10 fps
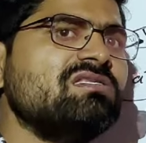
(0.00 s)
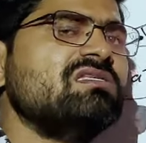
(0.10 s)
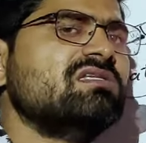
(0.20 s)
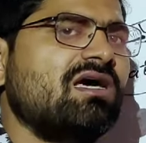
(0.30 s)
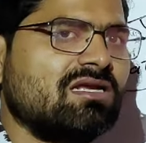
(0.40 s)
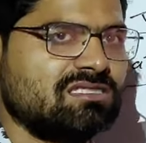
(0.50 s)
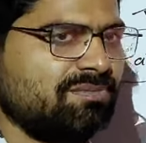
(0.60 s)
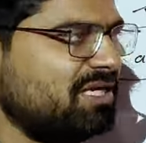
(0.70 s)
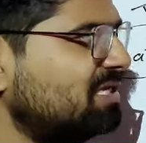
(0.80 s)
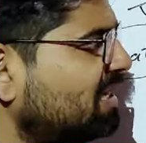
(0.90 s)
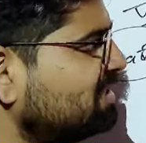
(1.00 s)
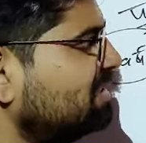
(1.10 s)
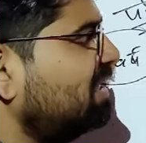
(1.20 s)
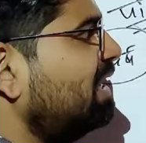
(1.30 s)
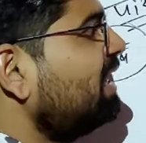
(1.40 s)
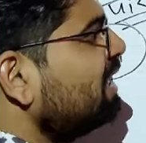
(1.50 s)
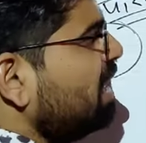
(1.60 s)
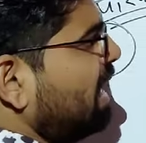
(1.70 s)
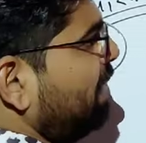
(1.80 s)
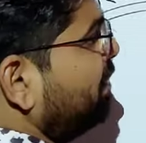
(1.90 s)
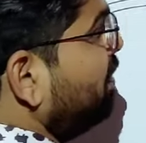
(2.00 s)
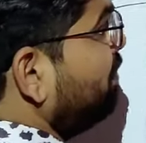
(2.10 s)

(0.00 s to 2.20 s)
संस्कार का समय नहीं आ जाता है आपका